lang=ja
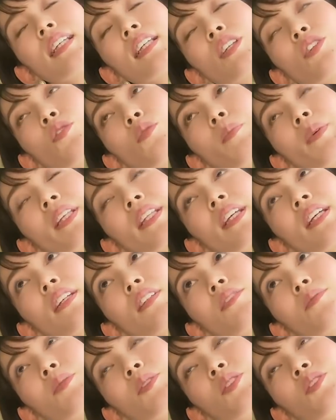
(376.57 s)
息止めな
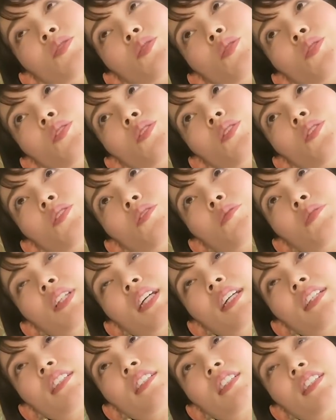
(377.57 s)
いのもすごく
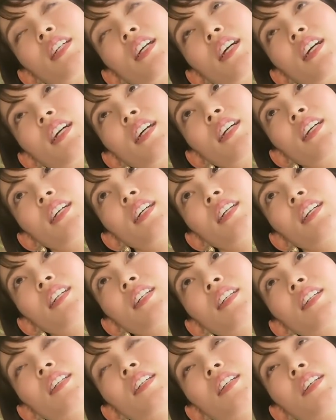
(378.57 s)
大事な
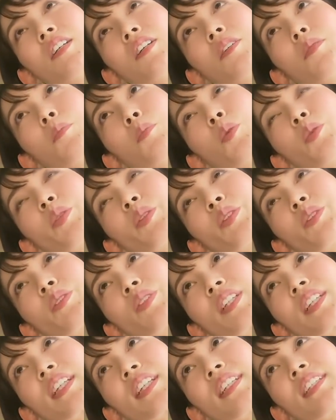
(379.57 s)
ポイント
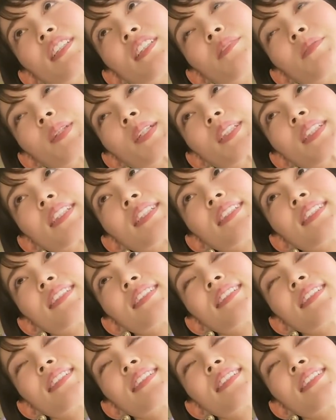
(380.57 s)
の気がします。